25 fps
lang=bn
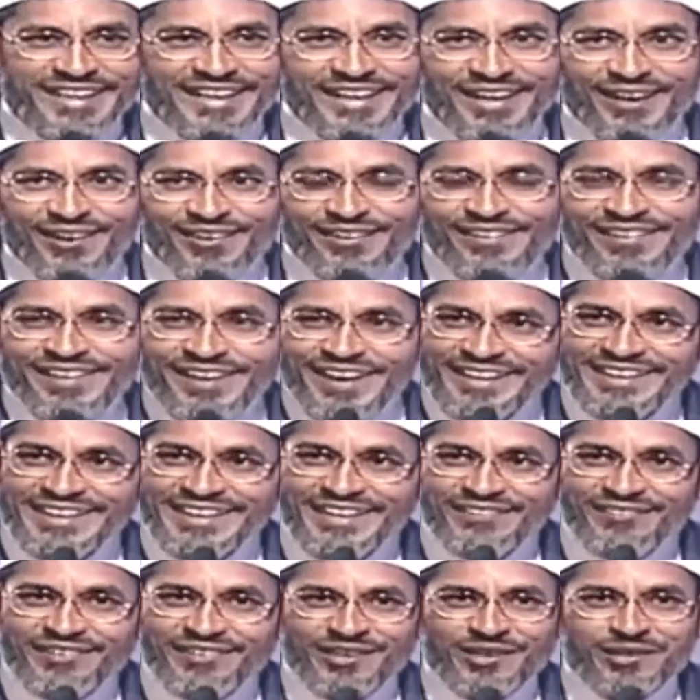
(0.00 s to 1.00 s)
এটা করি আমার
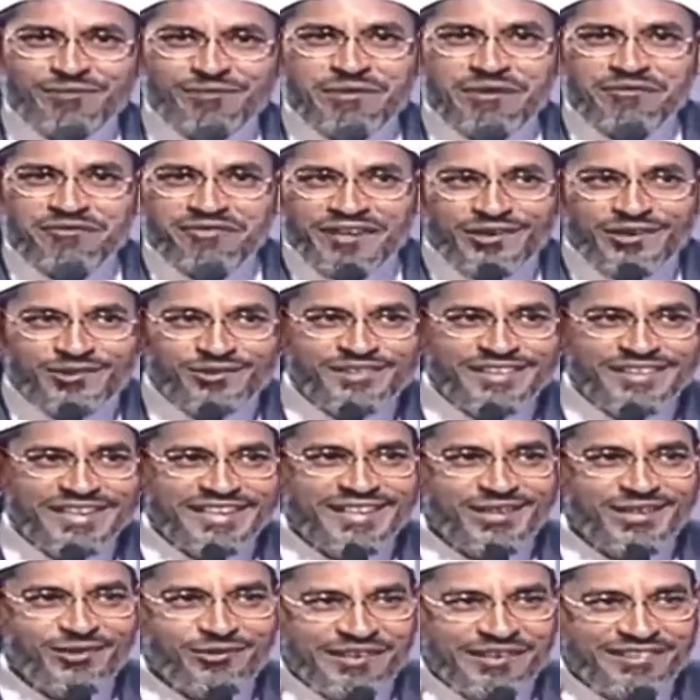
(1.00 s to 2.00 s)
মনে হয় এটা
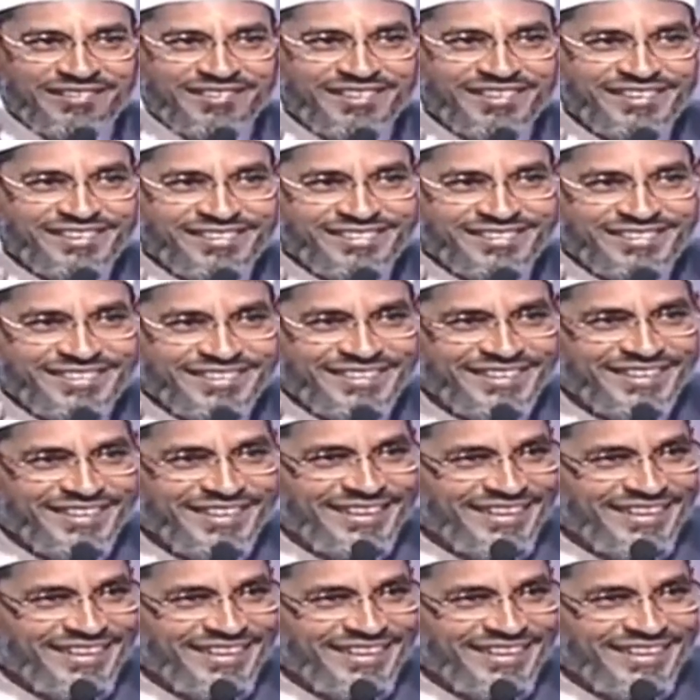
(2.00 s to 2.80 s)
অন্যদের প্রতি অবিচার আচ্ছা, ঠিক